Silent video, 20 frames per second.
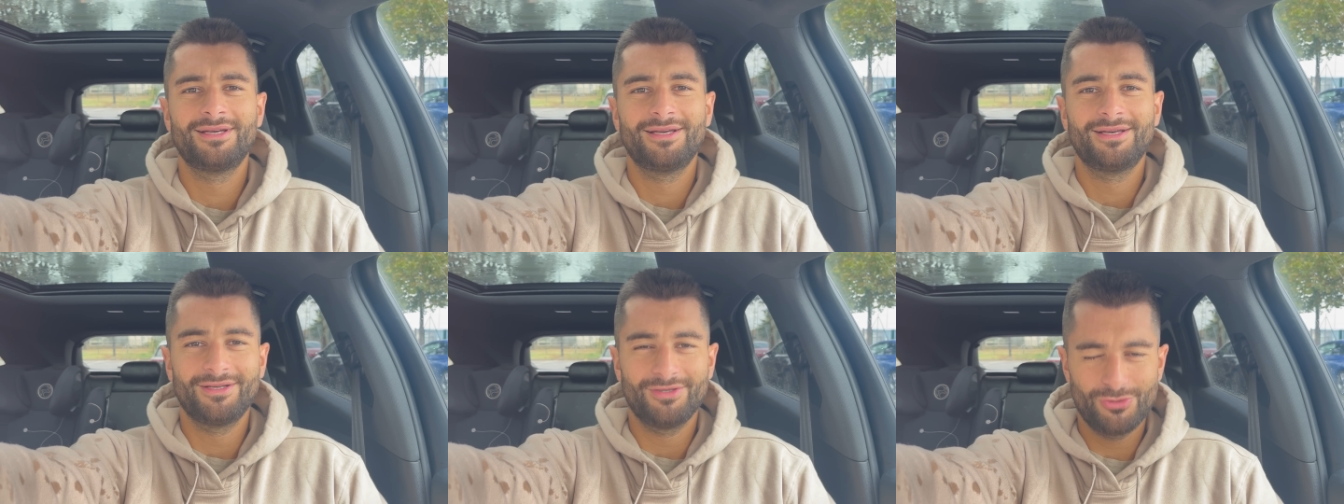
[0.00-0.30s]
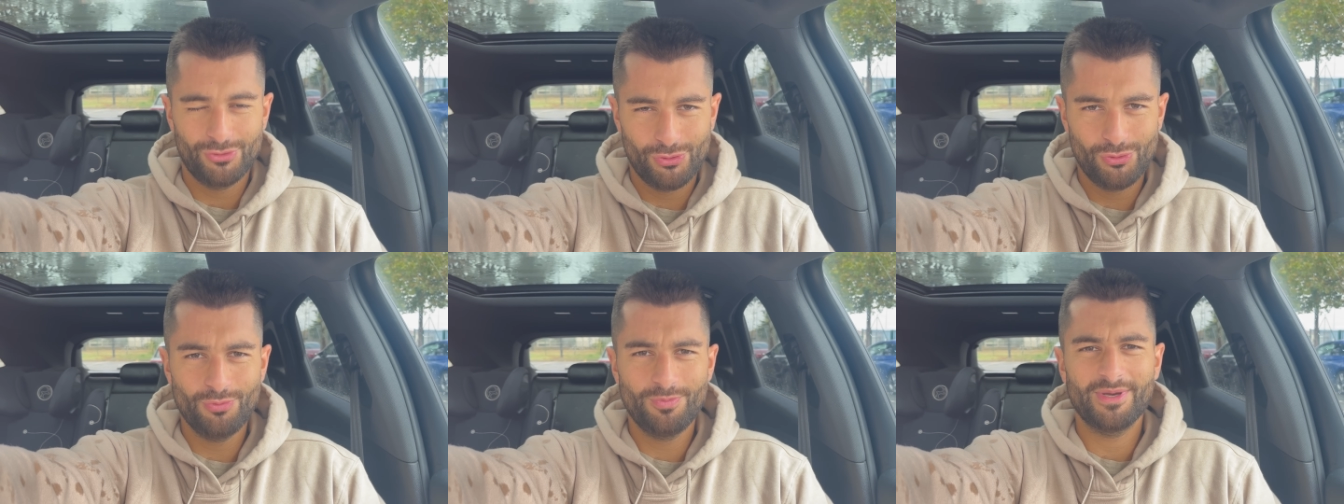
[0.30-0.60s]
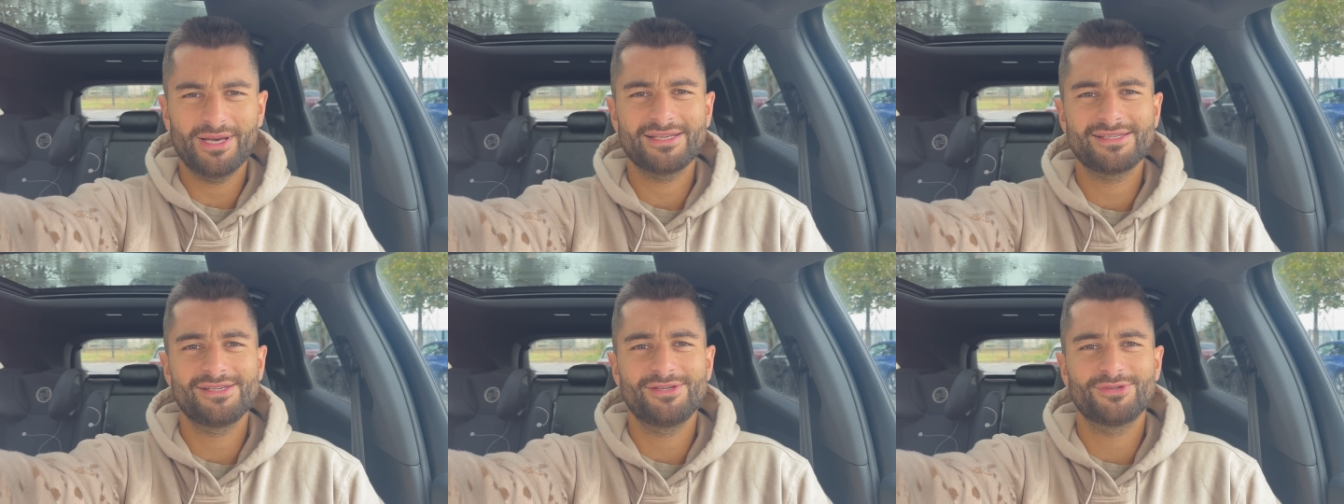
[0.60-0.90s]

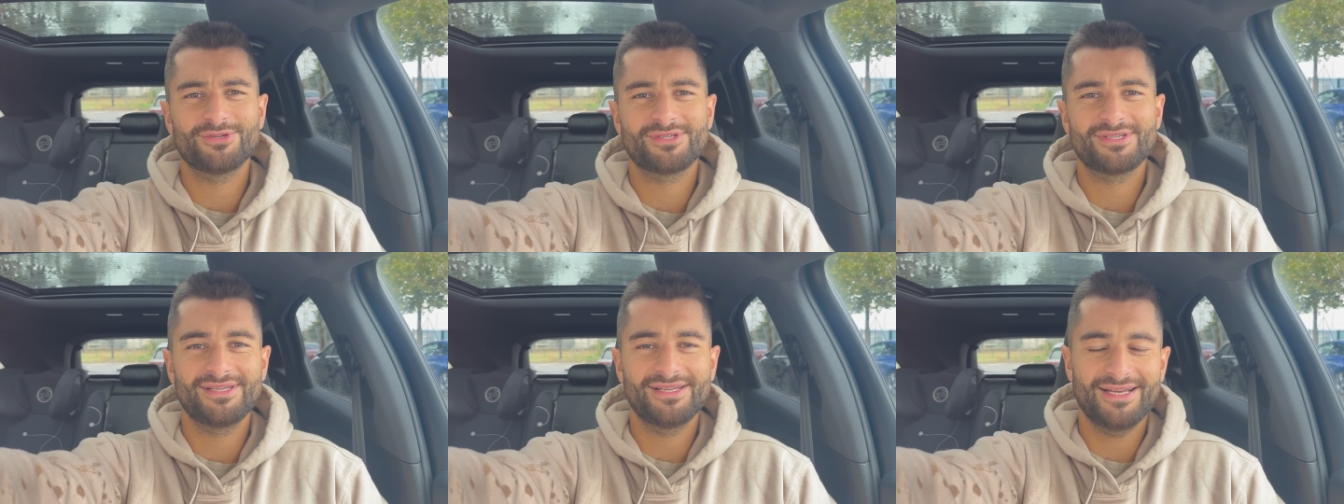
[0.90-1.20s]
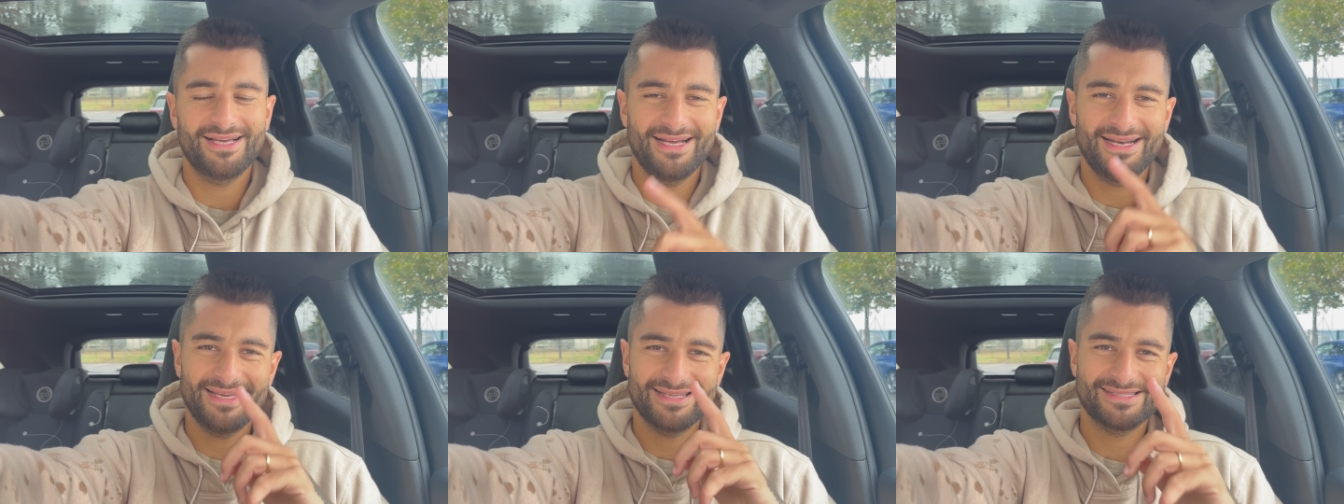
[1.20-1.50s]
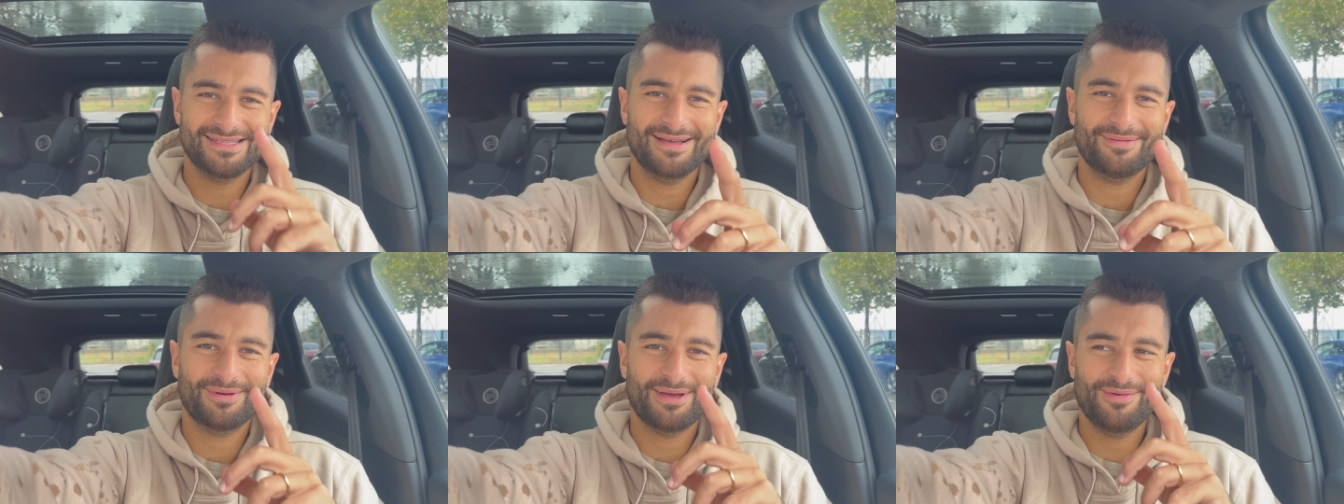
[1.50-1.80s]
Super séance. Allez, à cet
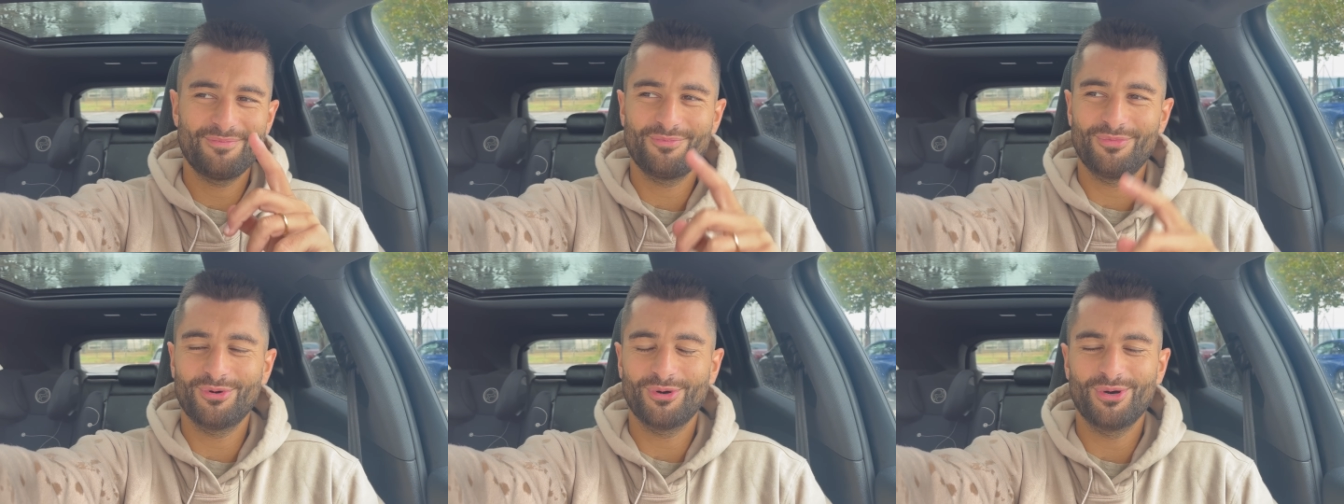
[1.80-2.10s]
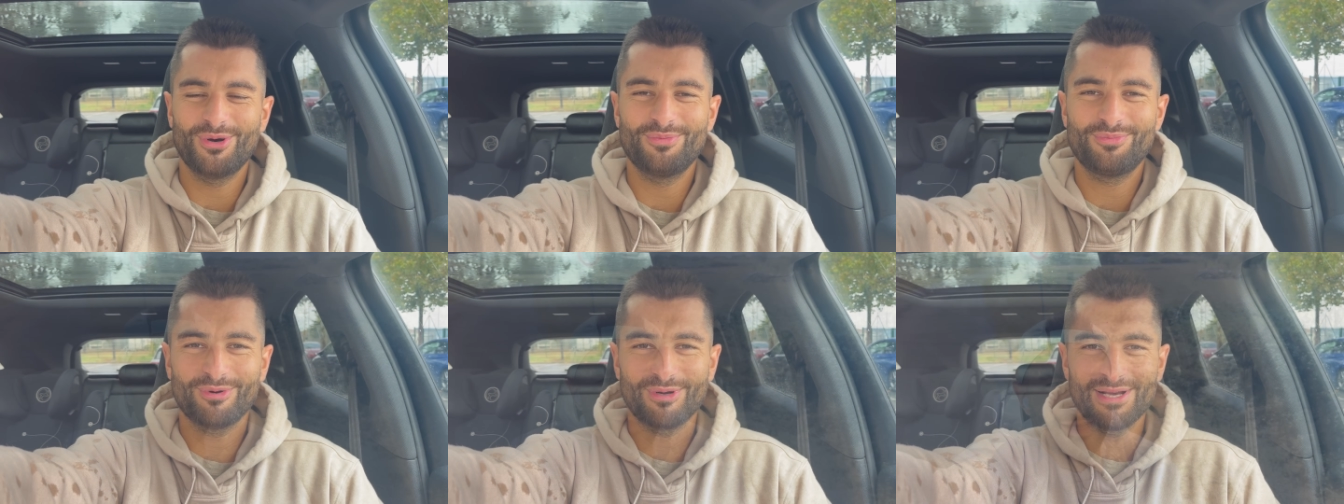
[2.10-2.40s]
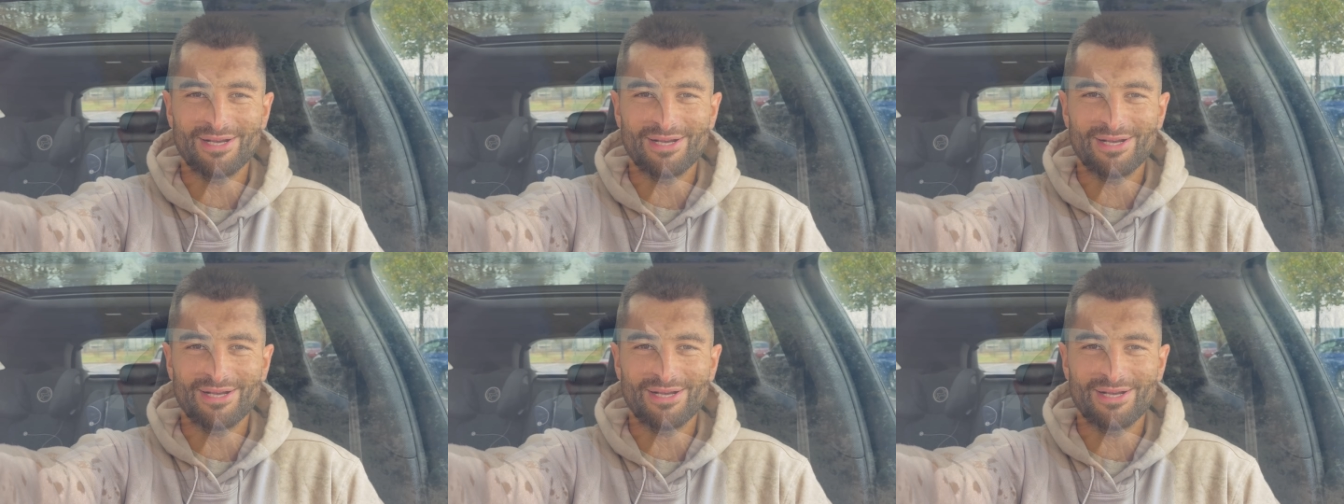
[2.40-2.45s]
après-midi pour, euh, pour la